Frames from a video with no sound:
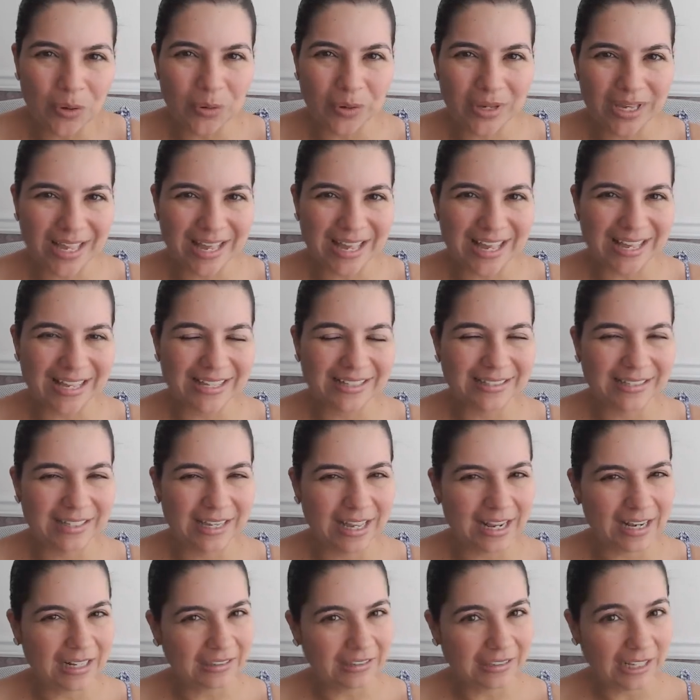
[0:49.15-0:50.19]
lo que es
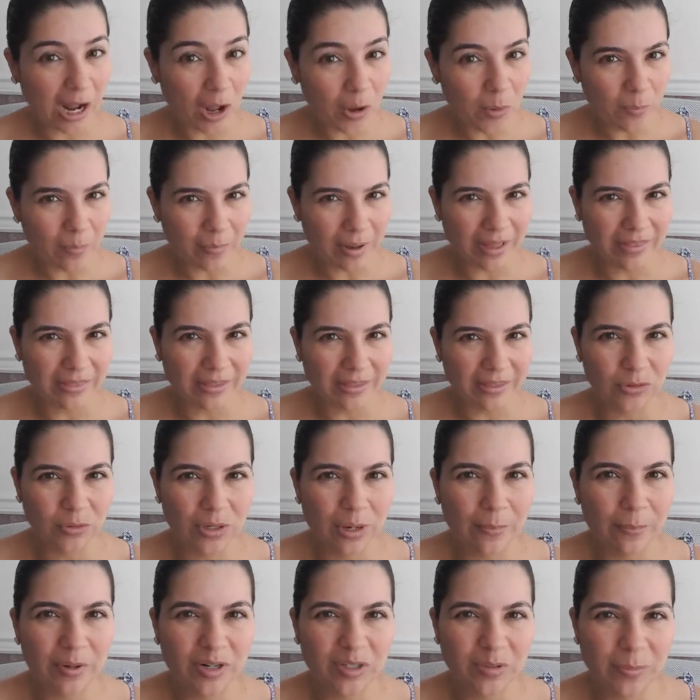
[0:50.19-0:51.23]
el trauma desde
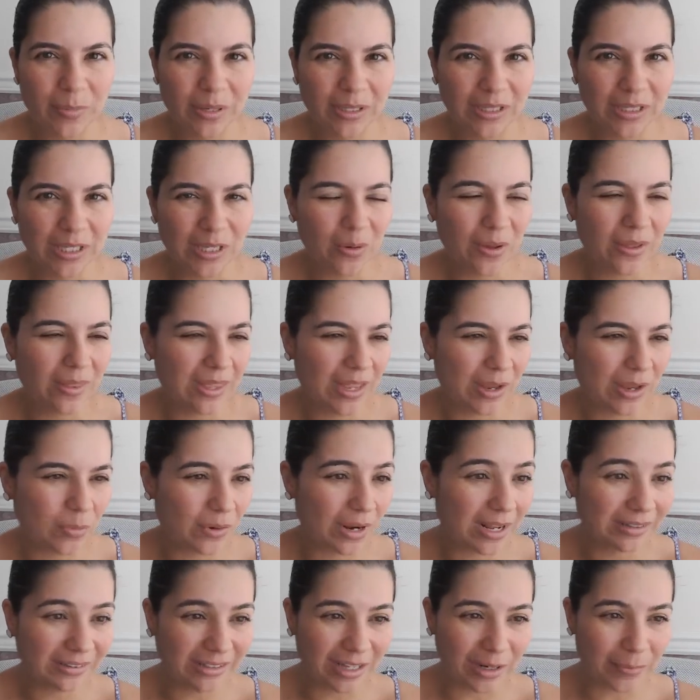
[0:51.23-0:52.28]
una perspectiva de
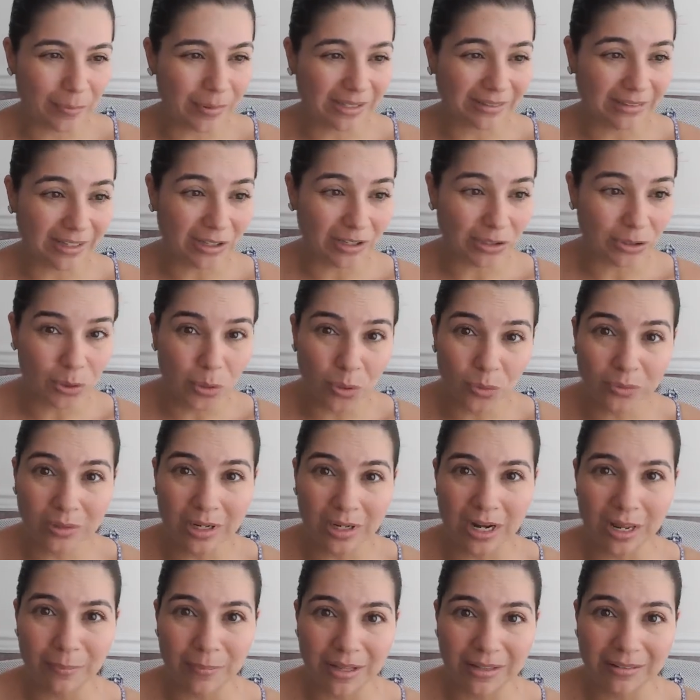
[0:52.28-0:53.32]
una interpretación de
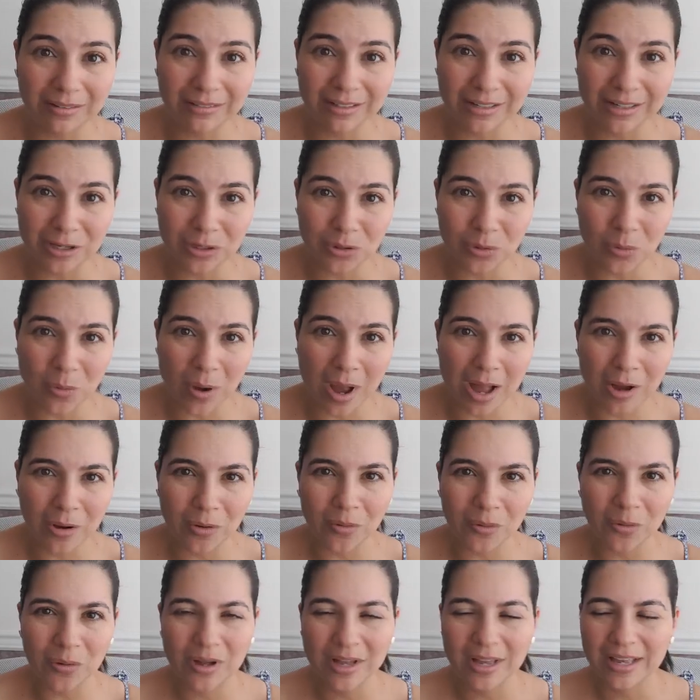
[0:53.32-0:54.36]
la mente que yo
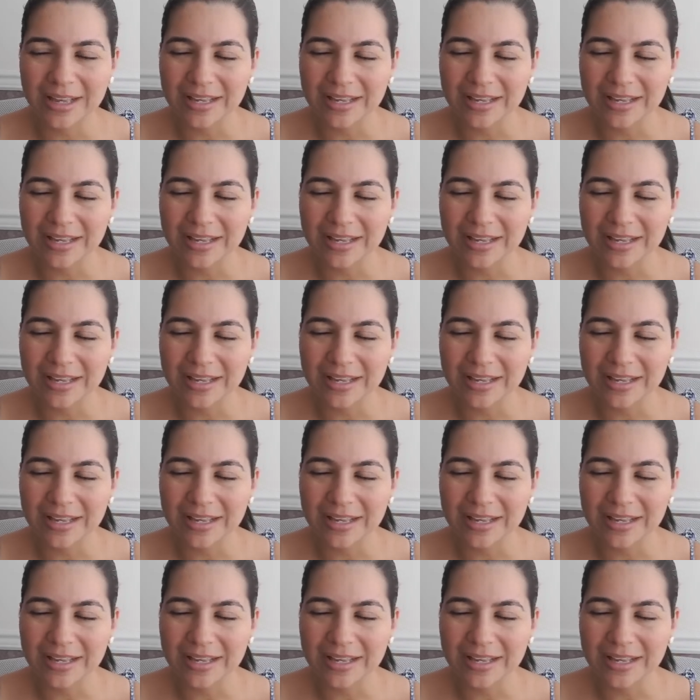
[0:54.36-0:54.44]
hago